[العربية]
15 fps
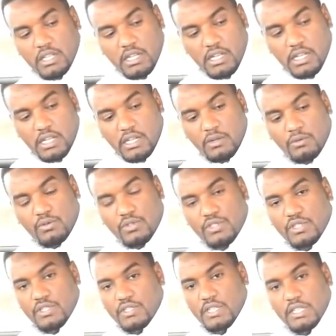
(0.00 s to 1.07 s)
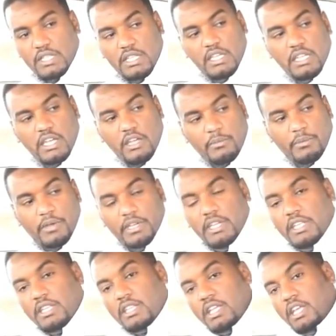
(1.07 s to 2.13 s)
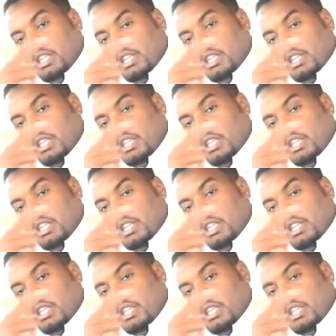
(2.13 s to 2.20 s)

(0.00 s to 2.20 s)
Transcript: الكرسي 60 40